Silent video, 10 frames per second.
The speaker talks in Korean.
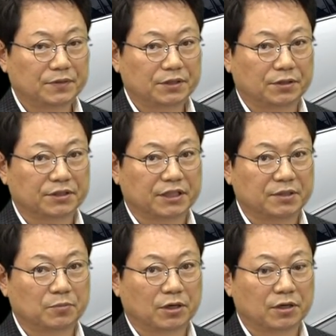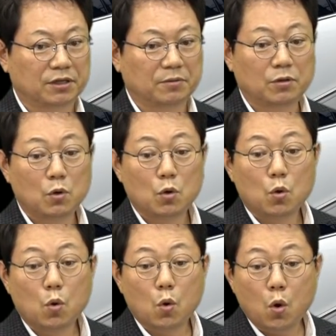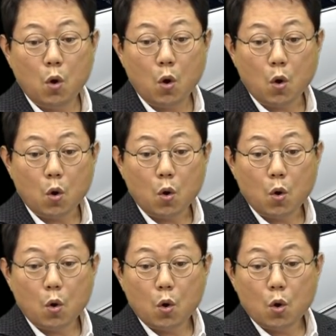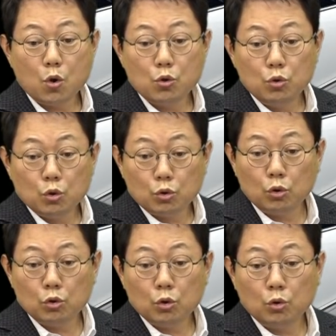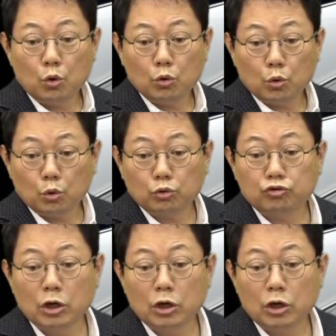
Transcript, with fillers: 경찰이 뭐라 그러냐면 오 요, 요, 이것도